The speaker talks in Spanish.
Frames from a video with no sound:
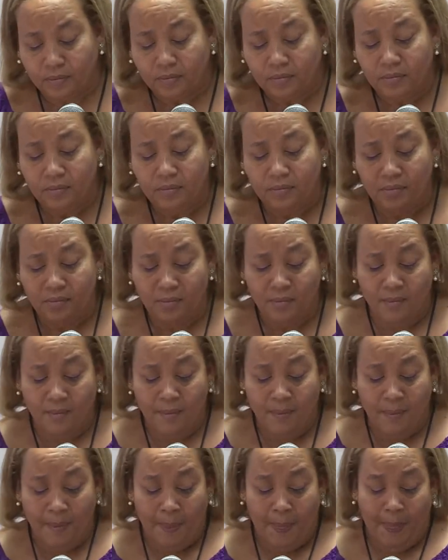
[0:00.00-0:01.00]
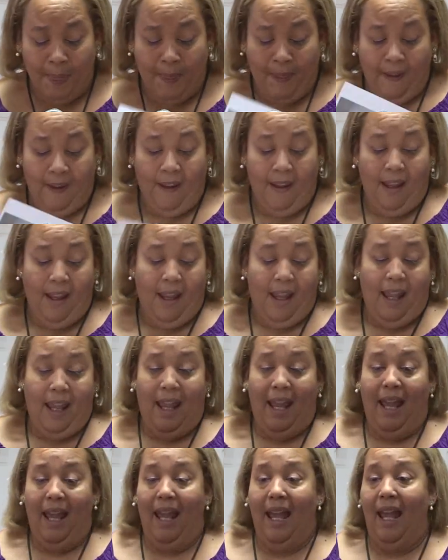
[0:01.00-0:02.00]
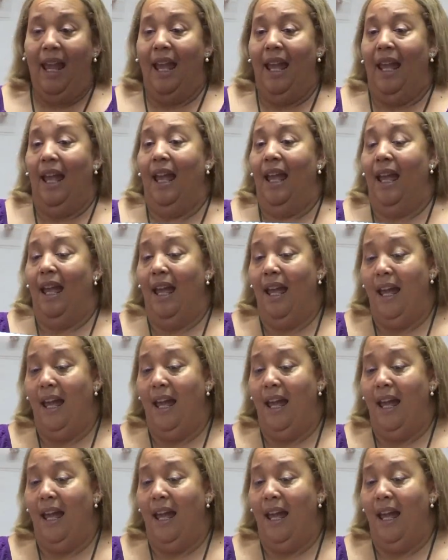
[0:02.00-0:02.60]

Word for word: Se adiciona el capítulo sexto. Se trata